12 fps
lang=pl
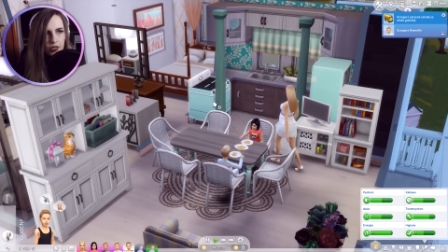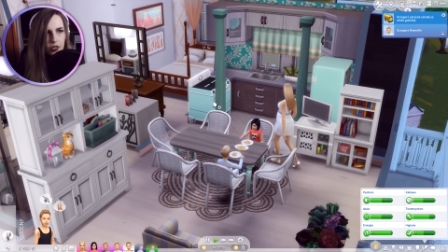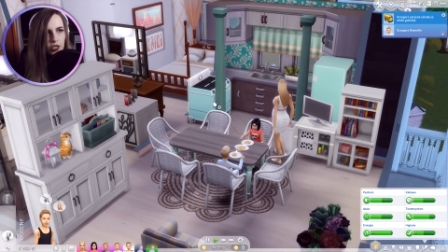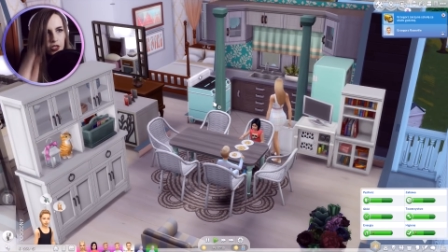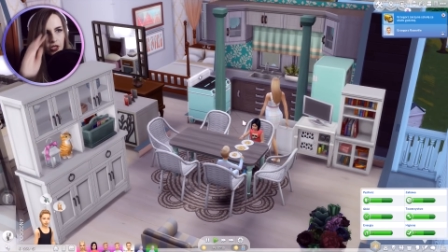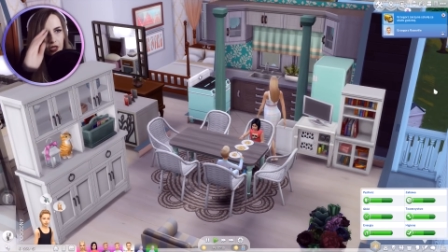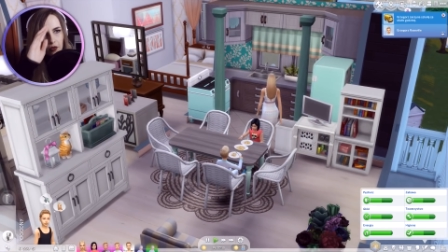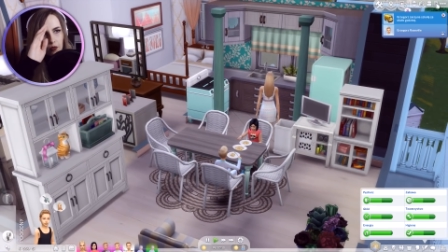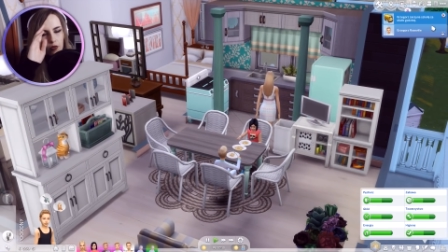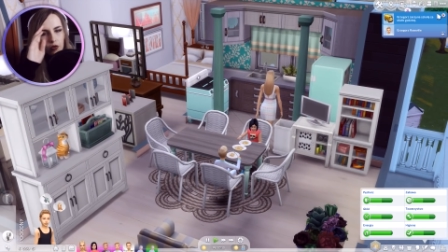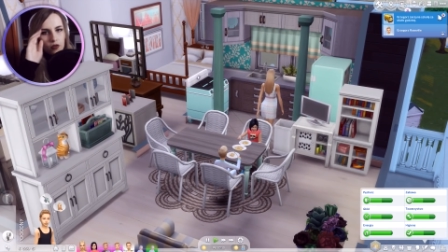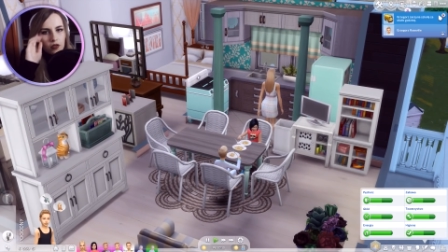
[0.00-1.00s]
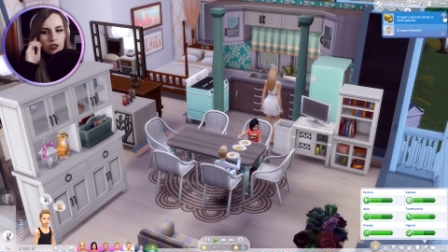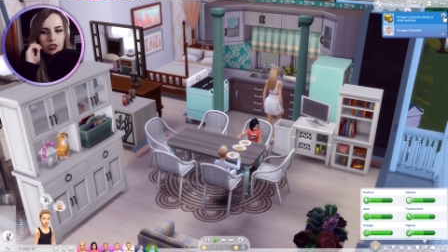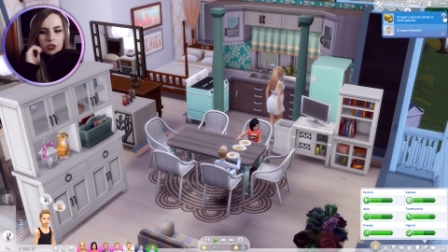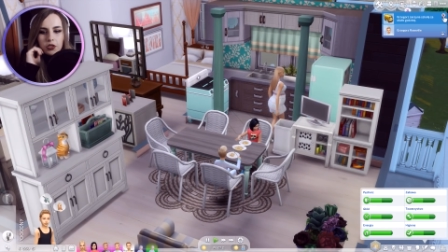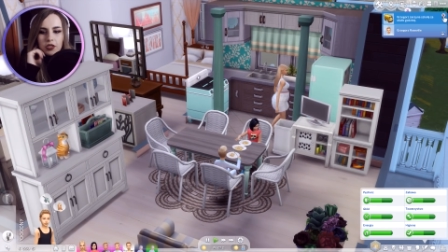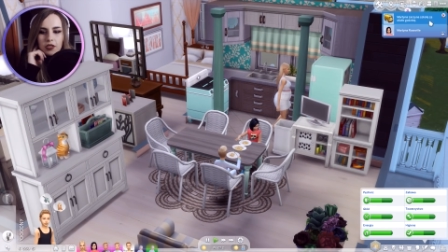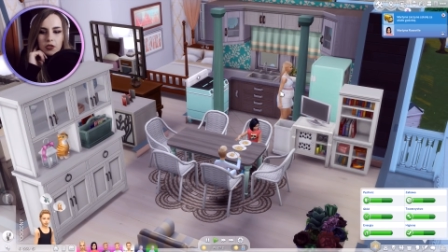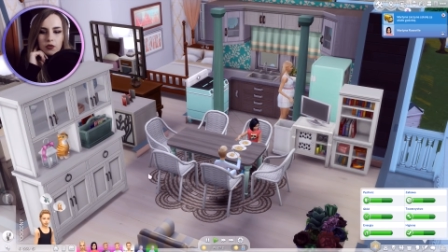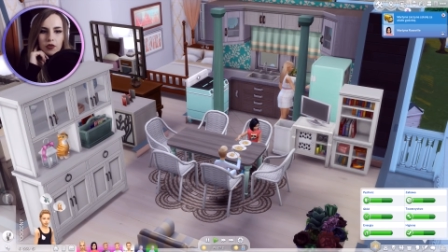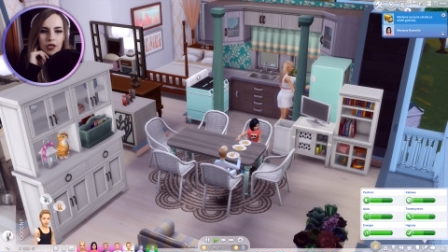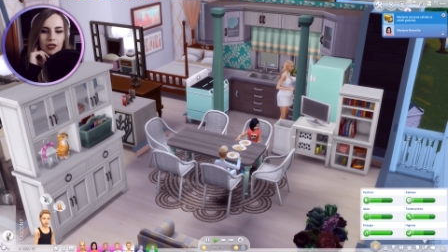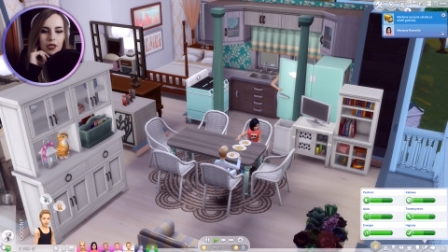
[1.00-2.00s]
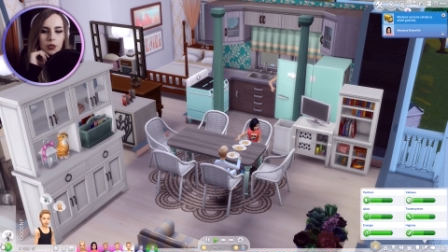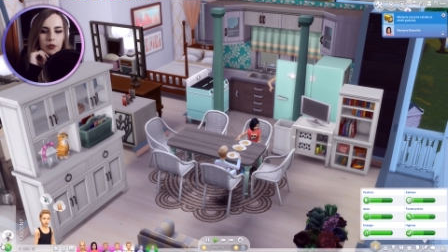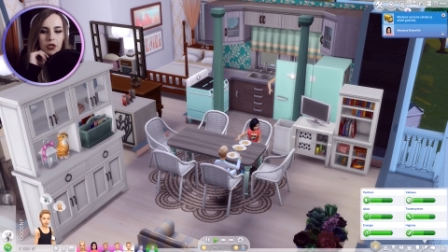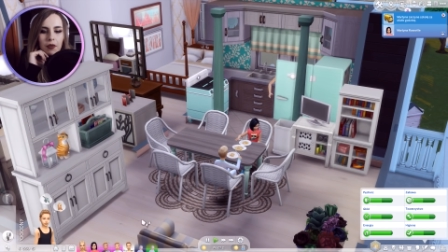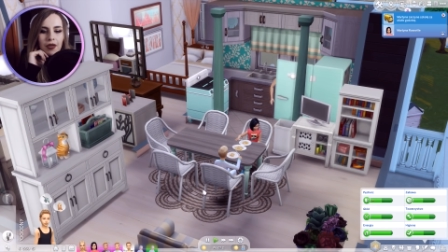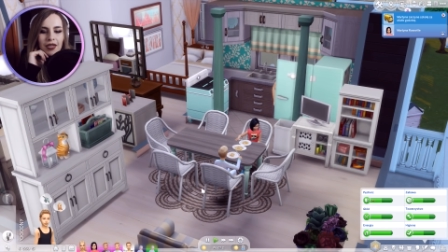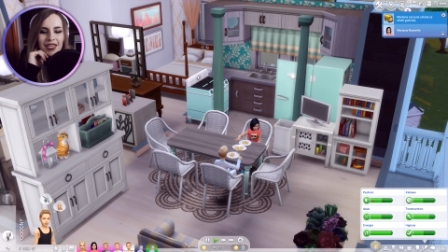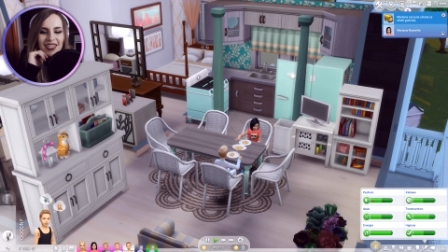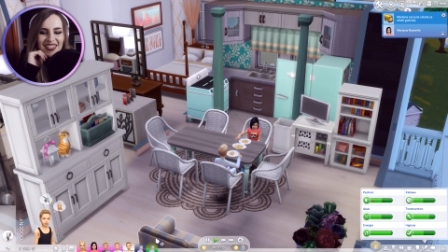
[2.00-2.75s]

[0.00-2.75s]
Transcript: Nie jesteś aż tak głodny jeszcze, zresztą i tak dla ciebie nie ma